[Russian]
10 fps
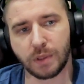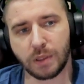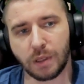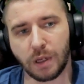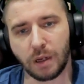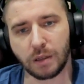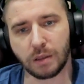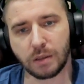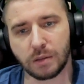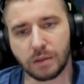
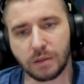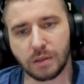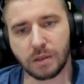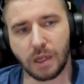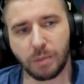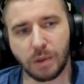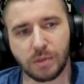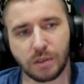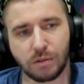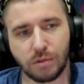Так, с наймом
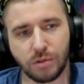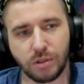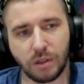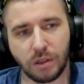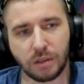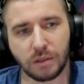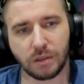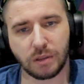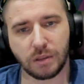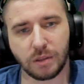закончили.
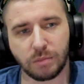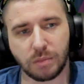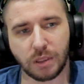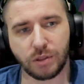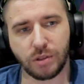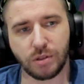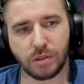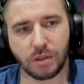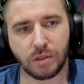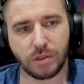
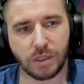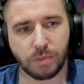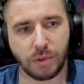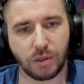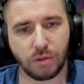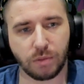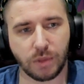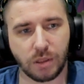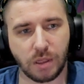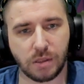Фактически сейчас перейдем
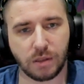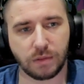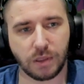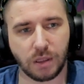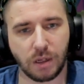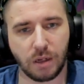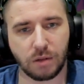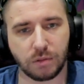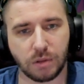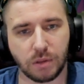на тестовый
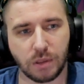аккаунт